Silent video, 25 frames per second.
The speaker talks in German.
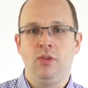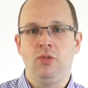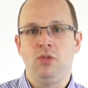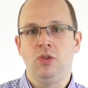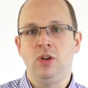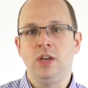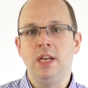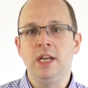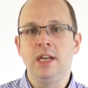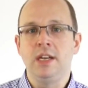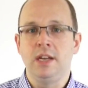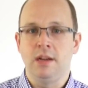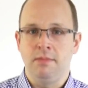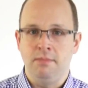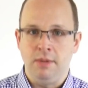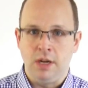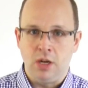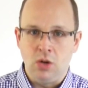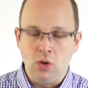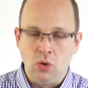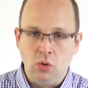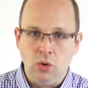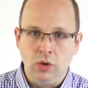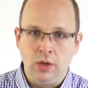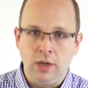fundierte
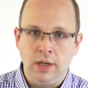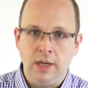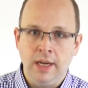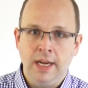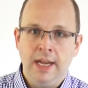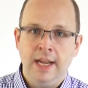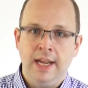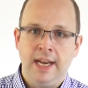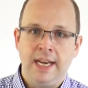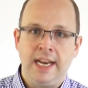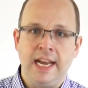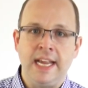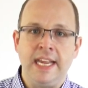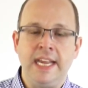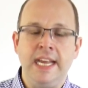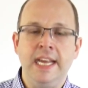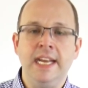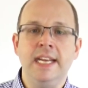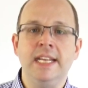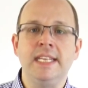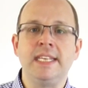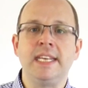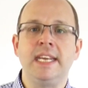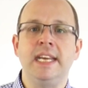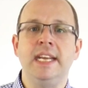Methoden, da
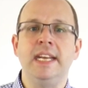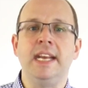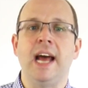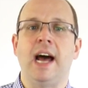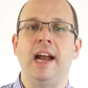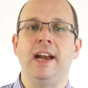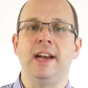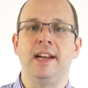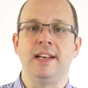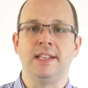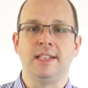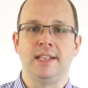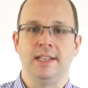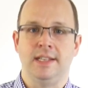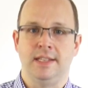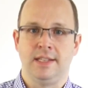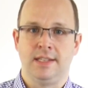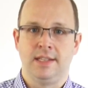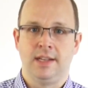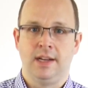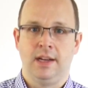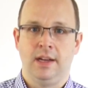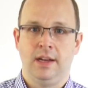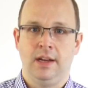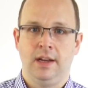jedes Kind anders ist.